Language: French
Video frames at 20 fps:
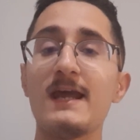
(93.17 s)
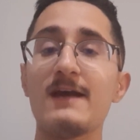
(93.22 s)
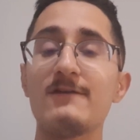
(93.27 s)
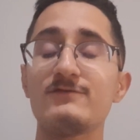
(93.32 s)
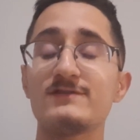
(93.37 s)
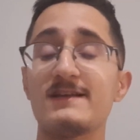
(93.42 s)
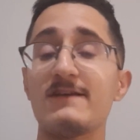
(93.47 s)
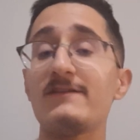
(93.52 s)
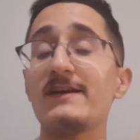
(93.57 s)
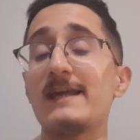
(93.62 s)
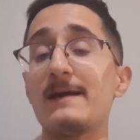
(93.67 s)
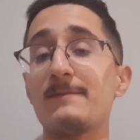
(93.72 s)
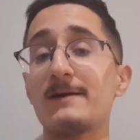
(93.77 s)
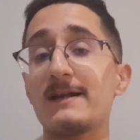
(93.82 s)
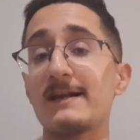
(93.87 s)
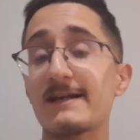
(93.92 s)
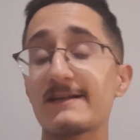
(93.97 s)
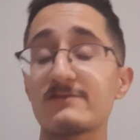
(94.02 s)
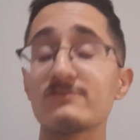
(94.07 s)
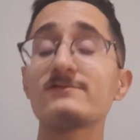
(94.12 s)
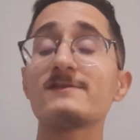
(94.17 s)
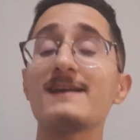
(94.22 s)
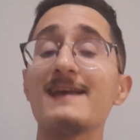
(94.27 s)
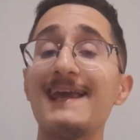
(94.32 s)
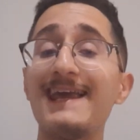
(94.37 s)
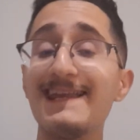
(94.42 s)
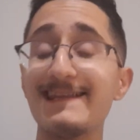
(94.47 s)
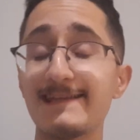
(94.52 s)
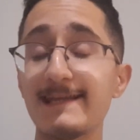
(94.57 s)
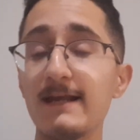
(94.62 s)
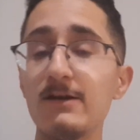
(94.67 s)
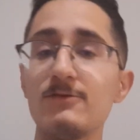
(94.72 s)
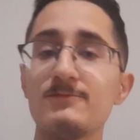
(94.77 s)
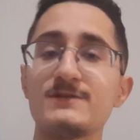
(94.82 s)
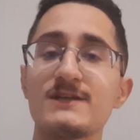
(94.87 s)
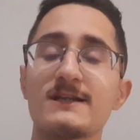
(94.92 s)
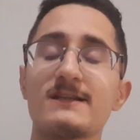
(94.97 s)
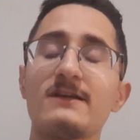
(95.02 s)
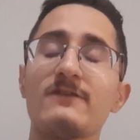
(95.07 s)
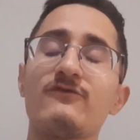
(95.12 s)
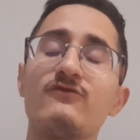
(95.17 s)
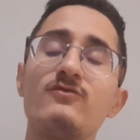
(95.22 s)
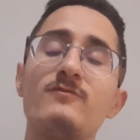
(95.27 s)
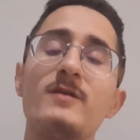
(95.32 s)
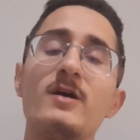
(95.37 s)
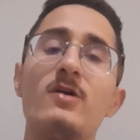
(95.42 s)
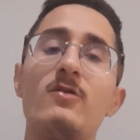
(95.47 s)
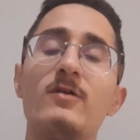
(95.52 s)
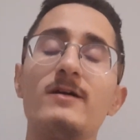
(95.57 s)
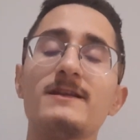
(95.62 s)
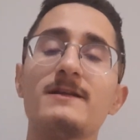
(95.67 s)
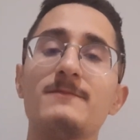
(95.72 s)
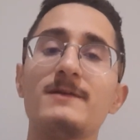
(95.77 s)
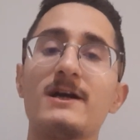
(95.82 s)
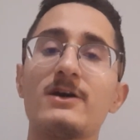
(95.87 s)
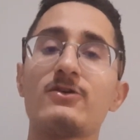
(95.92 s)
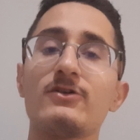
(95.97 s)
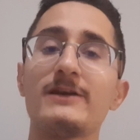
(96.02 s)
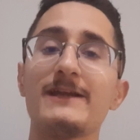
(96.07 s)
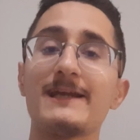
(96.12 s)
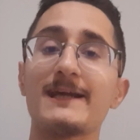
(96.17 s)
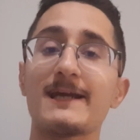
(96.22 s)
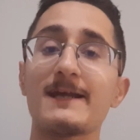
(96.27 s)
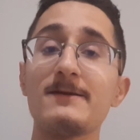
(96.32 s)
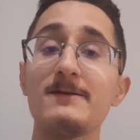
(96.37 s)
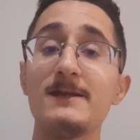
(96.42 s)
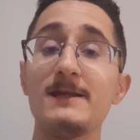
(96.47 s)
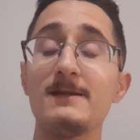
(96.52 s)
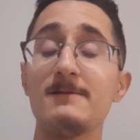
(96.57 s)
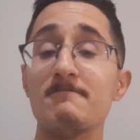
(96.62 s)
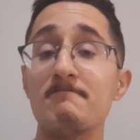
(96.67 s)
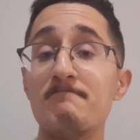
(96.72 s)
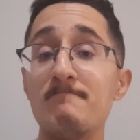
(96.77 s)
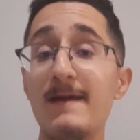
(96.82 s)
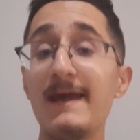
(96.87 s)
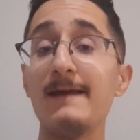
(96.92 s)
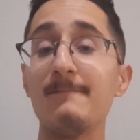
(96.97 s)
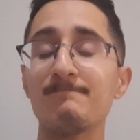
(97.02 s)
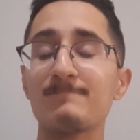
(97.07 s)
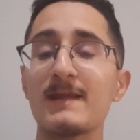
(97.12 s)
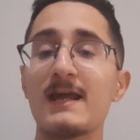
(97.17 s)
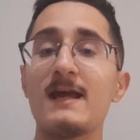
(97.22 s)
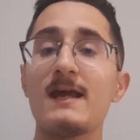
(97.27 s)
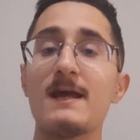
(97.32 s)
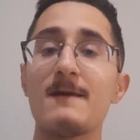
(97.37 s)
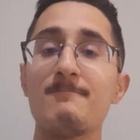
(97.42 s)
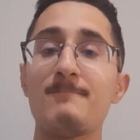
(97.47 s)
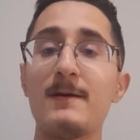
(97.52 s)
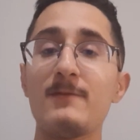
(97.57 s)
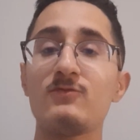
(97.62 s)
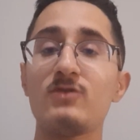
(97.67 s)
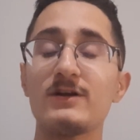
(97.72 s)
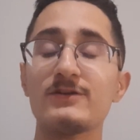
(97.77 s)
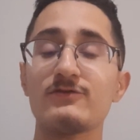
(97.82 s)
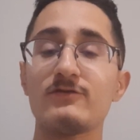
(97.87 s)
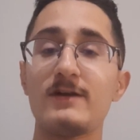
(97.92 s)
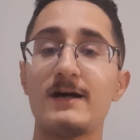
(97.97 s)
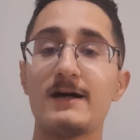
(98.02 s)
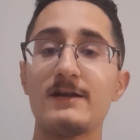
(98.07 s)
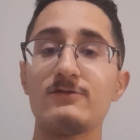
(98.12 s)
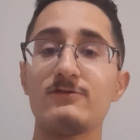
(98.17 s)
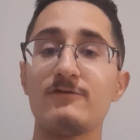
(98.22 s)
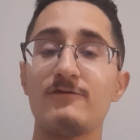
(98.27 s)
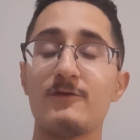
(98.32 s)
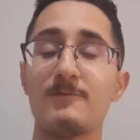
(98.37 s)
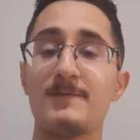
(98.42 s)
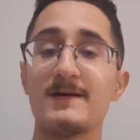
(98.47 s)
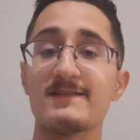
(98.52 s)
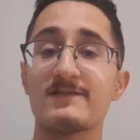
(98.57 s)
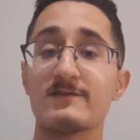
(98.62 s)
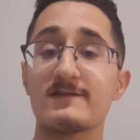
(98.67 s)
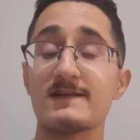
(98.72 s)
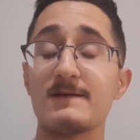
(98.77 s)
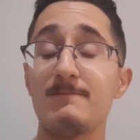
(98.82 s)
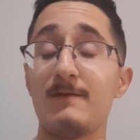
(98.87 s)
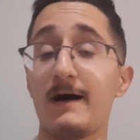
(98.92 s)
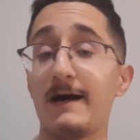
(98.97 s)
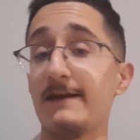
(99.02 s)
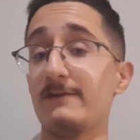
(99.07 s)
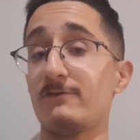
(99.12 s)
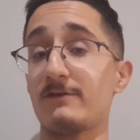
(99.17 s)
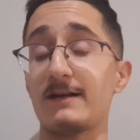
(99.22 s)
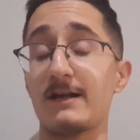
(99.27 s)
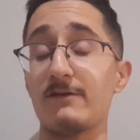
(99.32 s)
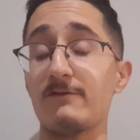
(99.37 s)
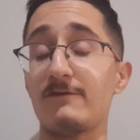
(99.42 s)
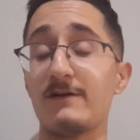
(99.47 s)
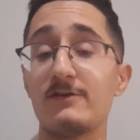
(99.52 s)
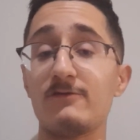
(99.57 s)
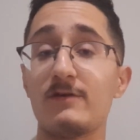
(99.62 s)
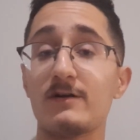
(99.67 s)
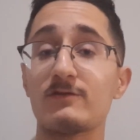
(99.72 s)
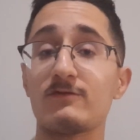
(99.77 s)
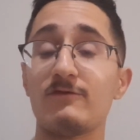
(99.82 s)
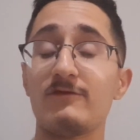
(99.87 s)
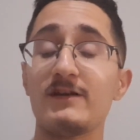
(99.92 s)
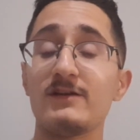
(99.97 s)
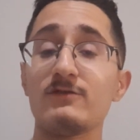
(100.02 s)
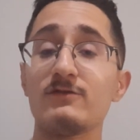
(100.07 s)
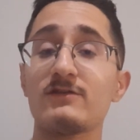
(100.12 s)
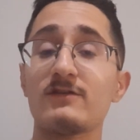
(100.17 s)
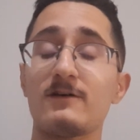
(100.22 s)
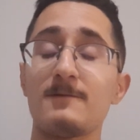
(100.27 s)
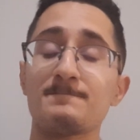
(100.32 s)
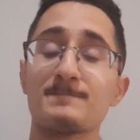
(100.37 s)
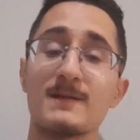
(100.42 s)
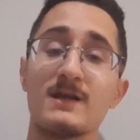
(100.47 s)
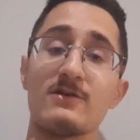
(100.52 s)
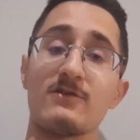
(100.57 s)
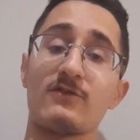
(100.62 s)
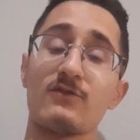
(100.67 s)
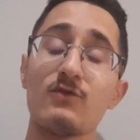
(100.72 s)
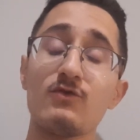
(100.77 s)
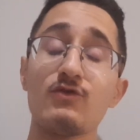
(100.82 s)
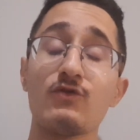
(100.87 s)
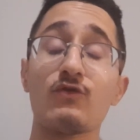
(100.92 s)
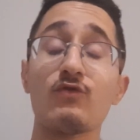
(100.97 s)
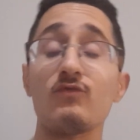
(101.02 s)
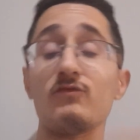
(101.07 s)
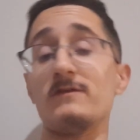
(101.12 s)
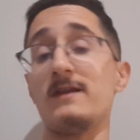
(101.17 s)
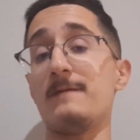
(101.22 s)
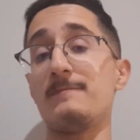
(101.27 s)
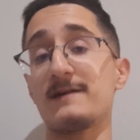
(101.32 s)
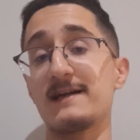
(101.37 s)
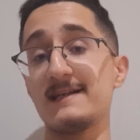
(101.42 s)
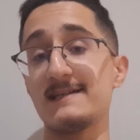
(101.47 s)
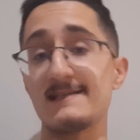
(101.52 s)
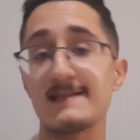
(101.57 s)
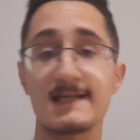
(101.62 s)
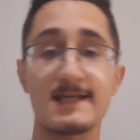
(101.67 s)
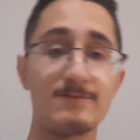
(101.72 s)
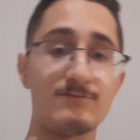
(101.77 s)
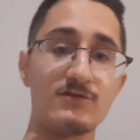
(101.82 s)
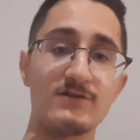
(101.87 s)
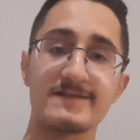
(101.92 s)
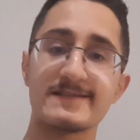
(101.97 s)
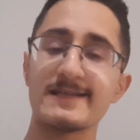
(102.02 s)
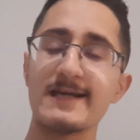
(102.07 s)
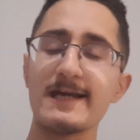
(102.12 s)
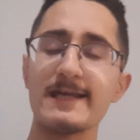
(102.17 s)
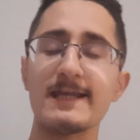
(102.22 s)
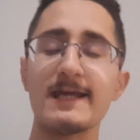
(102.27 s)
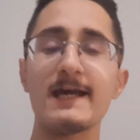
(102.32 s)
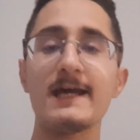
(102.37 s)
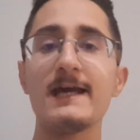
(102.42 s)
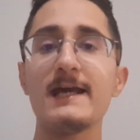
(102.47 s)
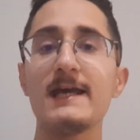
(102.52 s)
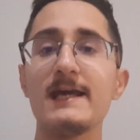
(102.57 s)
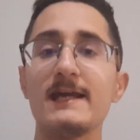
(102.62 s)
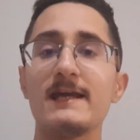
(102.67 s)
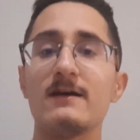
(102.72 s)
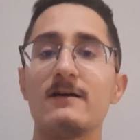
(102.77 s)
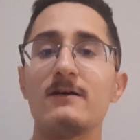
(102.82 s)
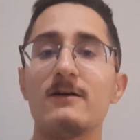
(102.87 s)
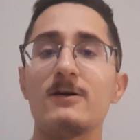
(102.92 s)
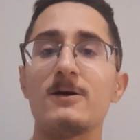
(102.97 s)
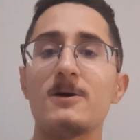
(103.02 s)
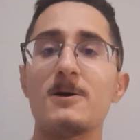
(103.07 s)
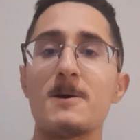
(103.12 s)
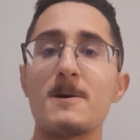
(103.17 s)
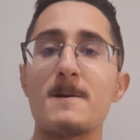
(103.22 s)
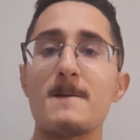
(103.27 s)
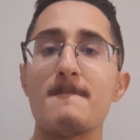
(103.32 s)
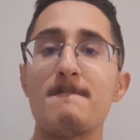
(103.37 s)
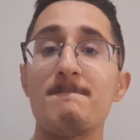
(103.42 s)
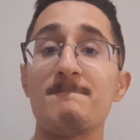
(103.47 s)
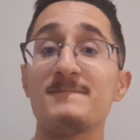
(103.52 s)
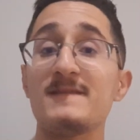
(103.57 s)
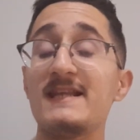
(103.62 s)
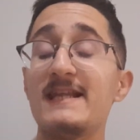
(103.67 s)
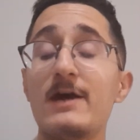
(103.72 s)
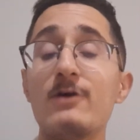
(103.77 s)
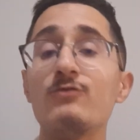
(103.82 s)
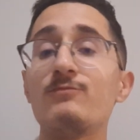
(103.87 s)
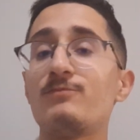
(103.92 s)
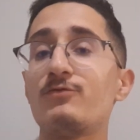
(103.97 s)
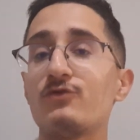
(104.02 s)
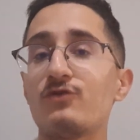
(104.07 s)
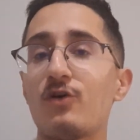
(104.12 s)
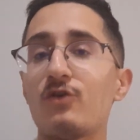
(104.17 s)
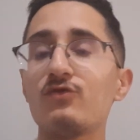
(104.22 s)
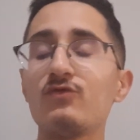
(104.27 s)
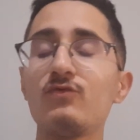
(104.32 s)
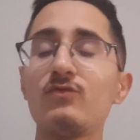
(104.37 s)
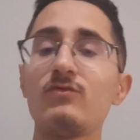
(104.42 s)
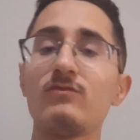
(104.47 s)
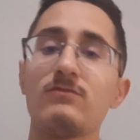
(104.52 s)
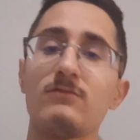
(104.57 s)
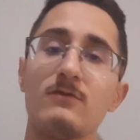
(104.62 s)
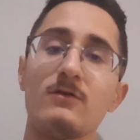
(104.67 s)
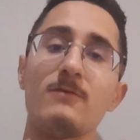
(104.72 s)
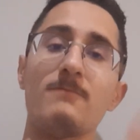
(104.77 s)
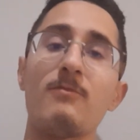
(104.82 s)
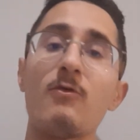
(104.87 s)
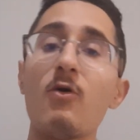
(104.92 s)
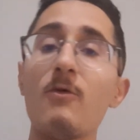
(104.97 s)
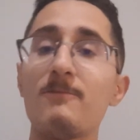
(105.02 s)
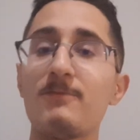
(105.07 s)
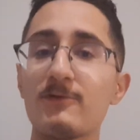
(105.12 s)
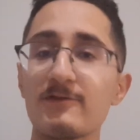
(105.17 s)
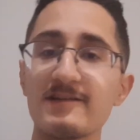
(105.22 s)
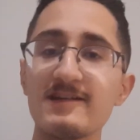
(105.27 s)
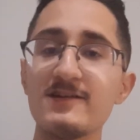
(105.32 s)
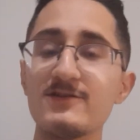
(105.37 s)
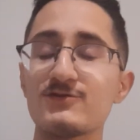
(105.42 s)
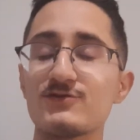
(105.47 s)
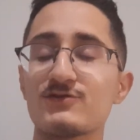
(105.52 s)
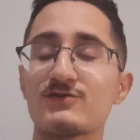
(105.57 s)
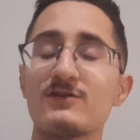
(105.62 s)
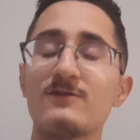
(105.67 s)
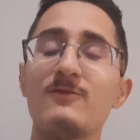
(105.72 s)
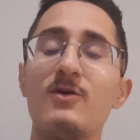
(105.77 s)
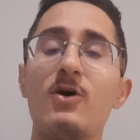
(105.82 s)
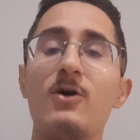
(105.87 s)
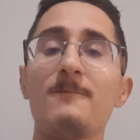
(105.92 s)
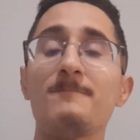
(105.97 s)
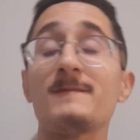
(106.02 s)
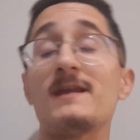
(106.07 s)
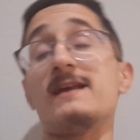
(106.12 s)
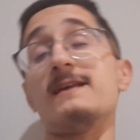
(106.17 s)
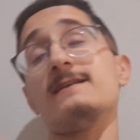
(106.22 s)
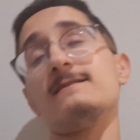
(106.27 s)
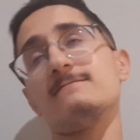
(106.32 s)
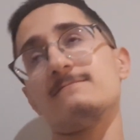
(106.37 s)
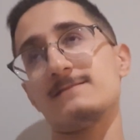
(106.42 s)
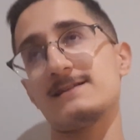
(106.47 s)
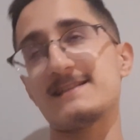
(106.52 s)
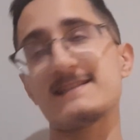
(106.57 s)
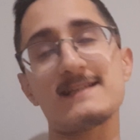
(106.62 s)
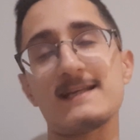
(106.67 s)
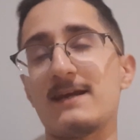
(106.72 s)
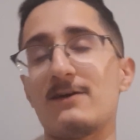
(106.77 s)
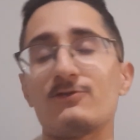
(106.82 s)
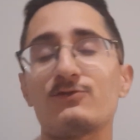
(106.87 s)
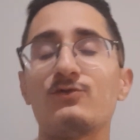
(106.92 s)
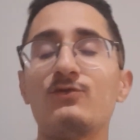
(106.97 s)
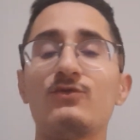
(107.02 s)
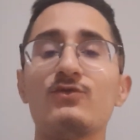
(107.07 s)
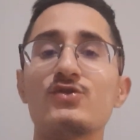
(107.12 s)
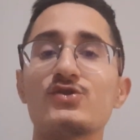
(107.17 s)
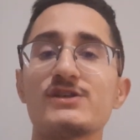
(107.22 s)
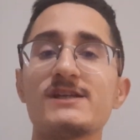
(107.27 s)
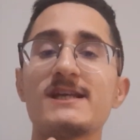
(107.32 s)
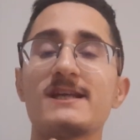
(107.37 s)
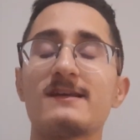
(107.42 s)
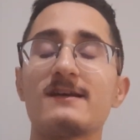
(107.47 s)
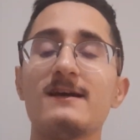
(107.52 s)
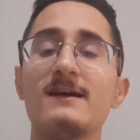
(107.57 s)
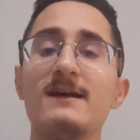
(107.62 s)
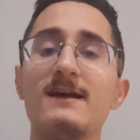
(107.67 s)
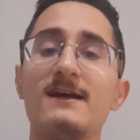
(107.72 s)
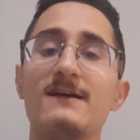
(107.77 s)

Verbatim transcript: vous savez que Gabriel Rezout était l'objectif numéro un des Bianconeri, mais Pep Guardiola ne veut pas s'en séparer, donc la Juve va devoir trouver d'autres euh, solutions. D'après les équipes de Sky, euh, il y a eu plusieurs noms euh, proposés justement, et c'est en toute logique.